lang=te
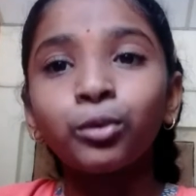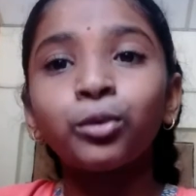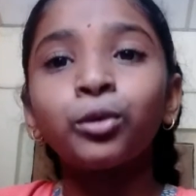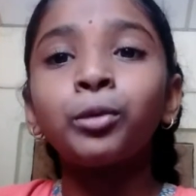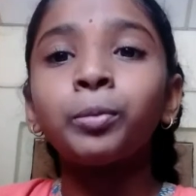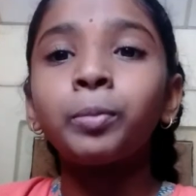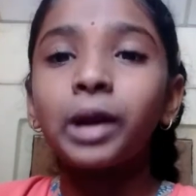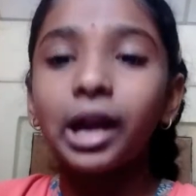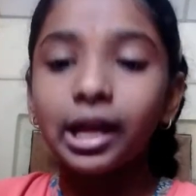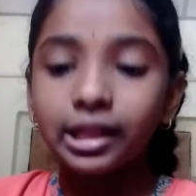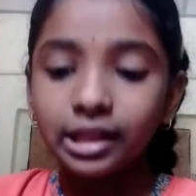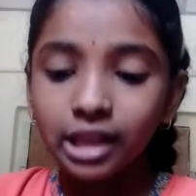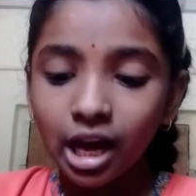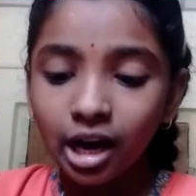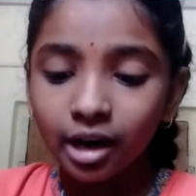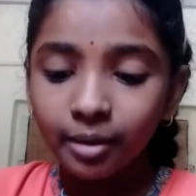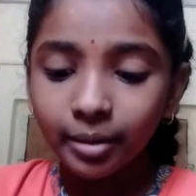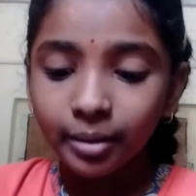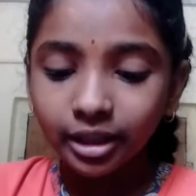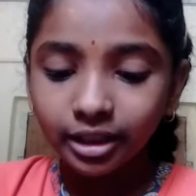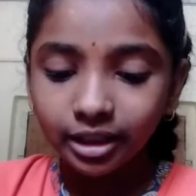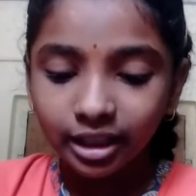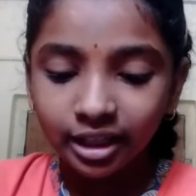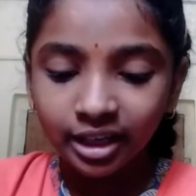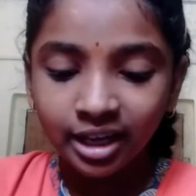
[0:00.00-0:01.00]
మే
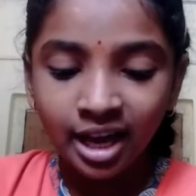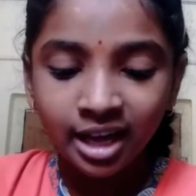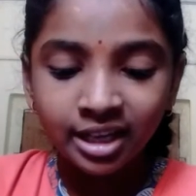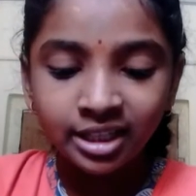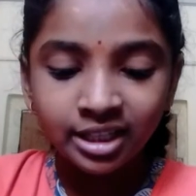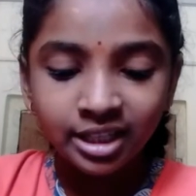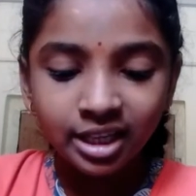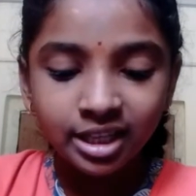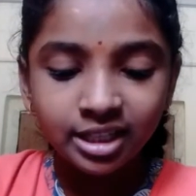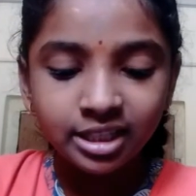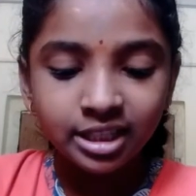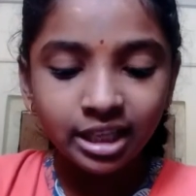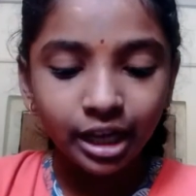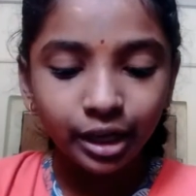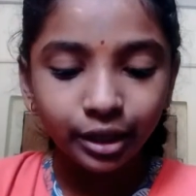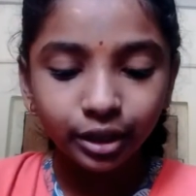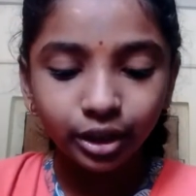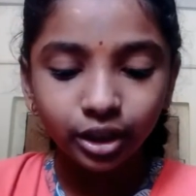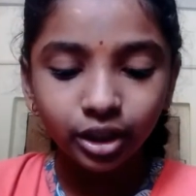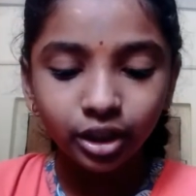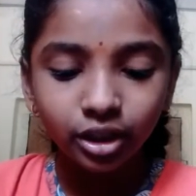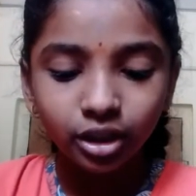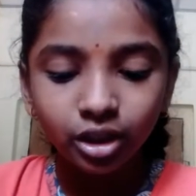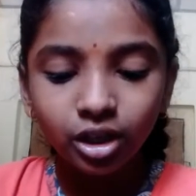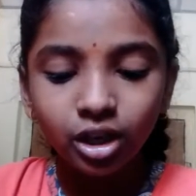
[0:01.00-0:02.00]
రెండు వేల నాలుగు
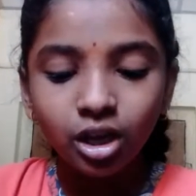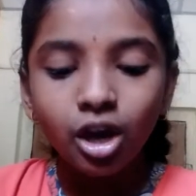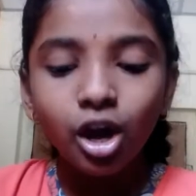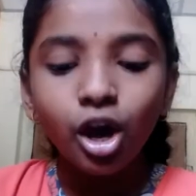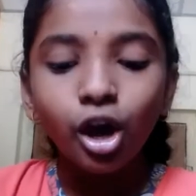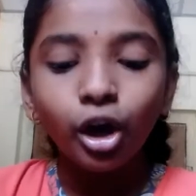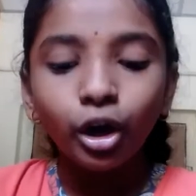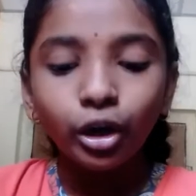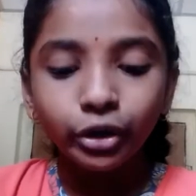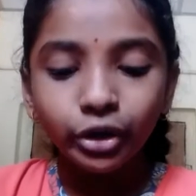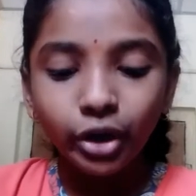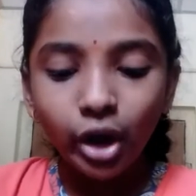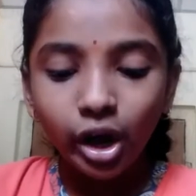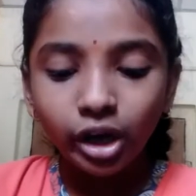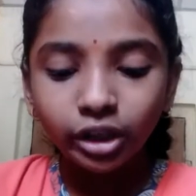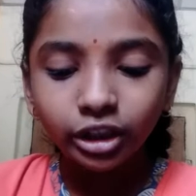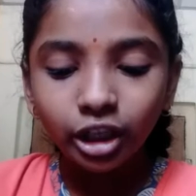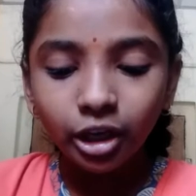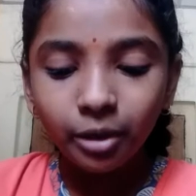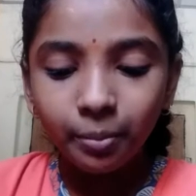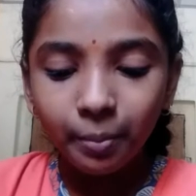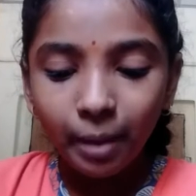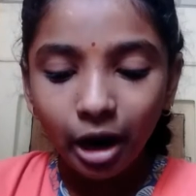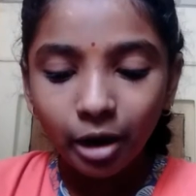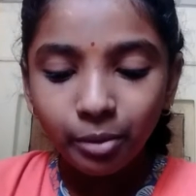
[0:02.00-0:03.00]
వరకు
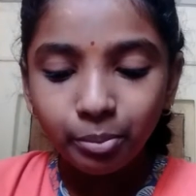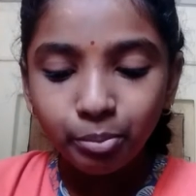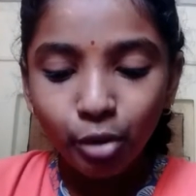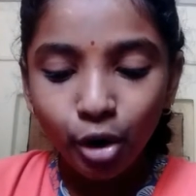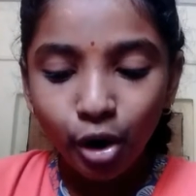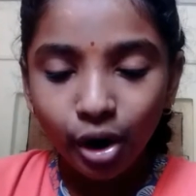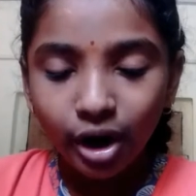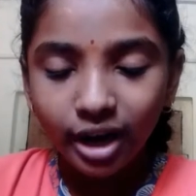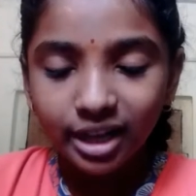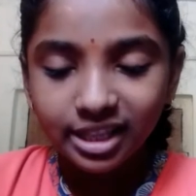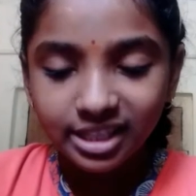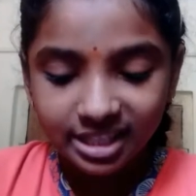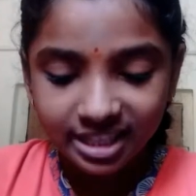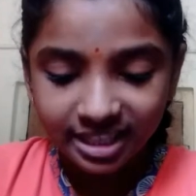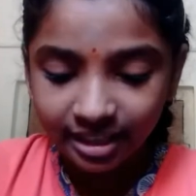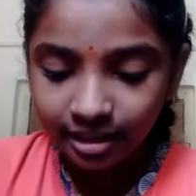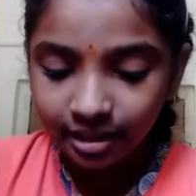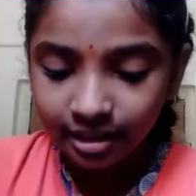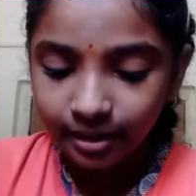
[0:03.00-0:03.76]
ప్రధానమంత్రిగా చేశారు